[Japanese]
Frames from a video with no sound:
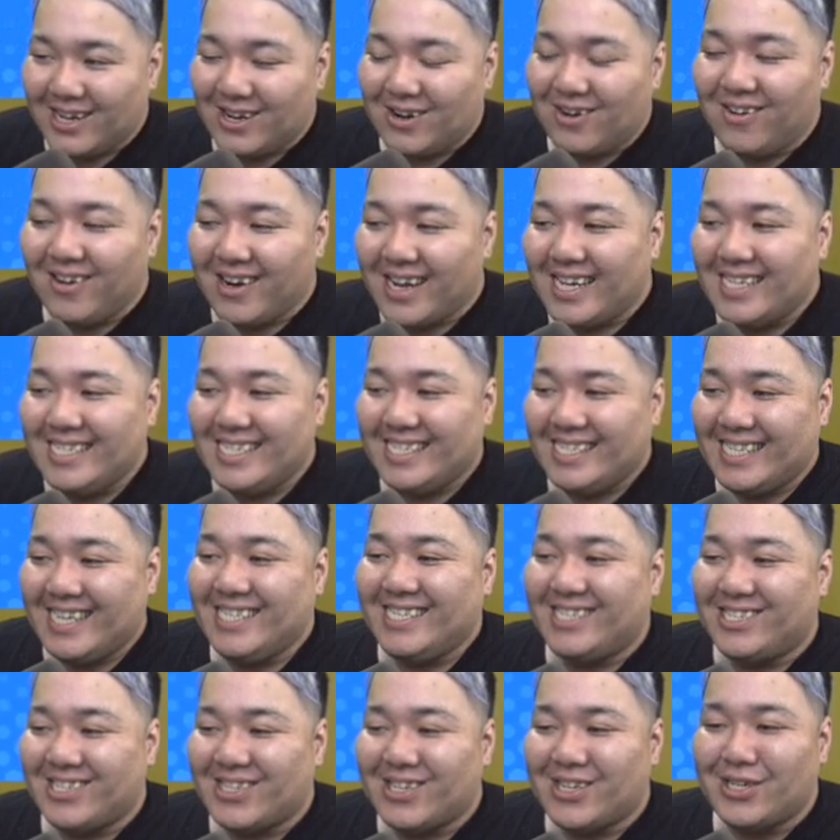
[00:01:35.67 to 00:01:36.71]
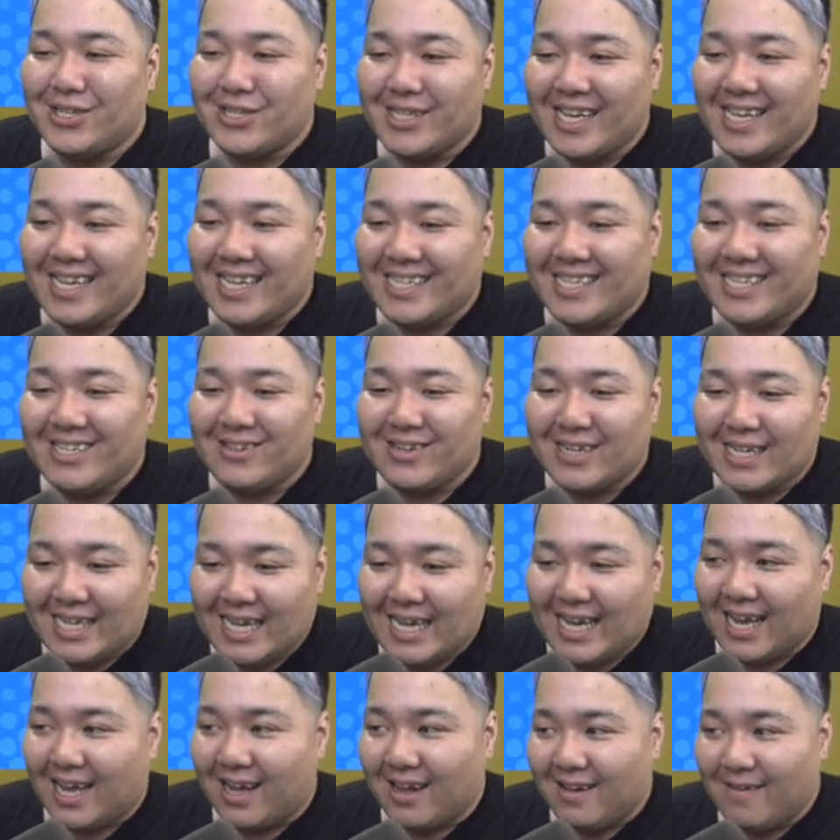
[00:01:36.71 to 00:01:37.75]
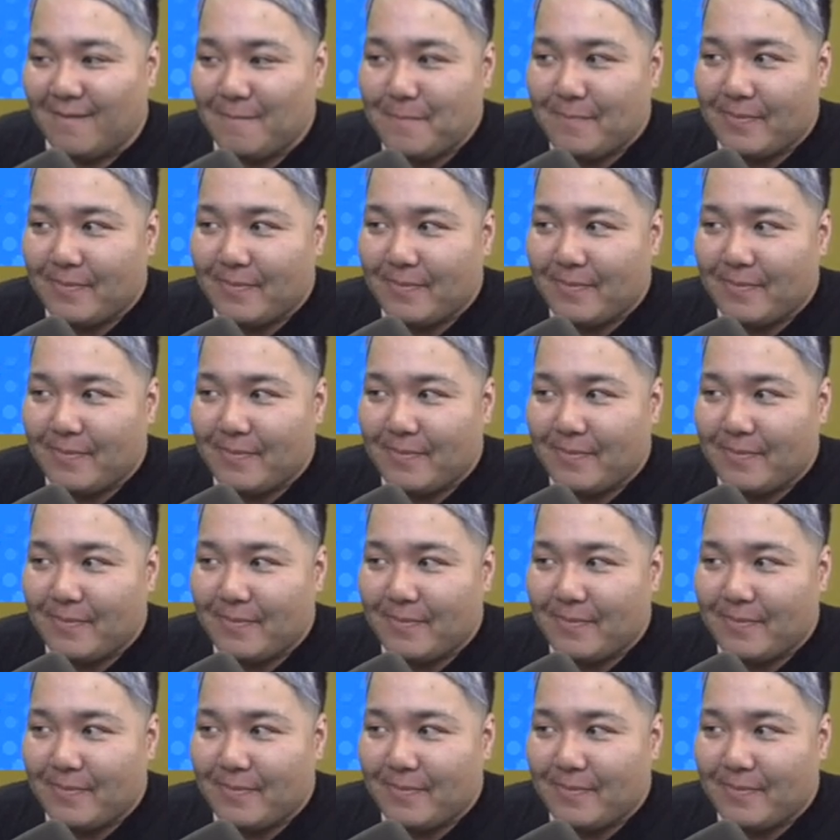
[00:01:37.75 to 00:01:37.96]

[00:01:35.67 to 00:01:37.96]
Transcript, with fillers: これが2019なんやっていうのがね、